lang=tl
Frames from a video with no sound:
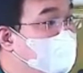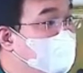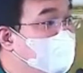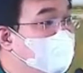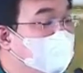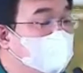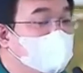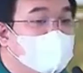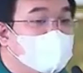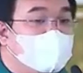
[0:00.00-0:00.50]

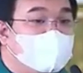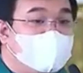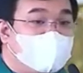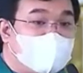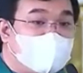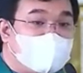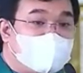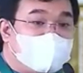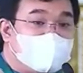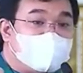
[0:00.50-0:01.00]

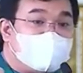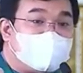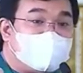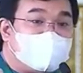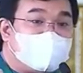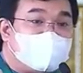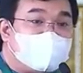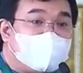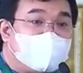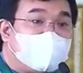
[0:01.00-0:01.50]
First,
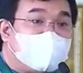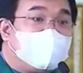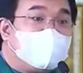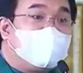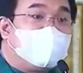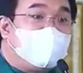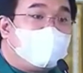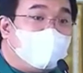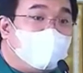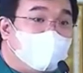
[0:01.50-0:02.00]

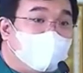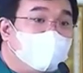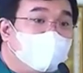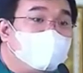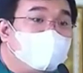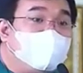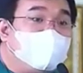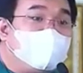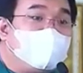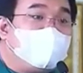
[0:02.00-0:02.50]
hope
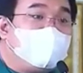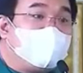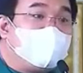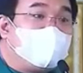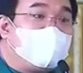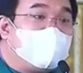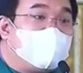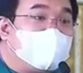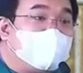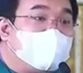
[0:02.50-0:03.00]

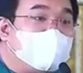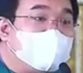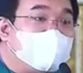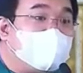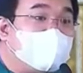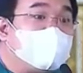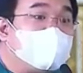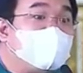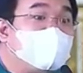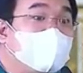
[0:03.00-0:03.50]
that we
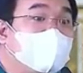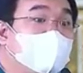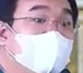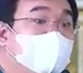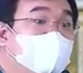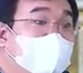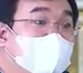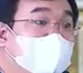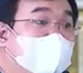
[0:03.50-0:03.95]
will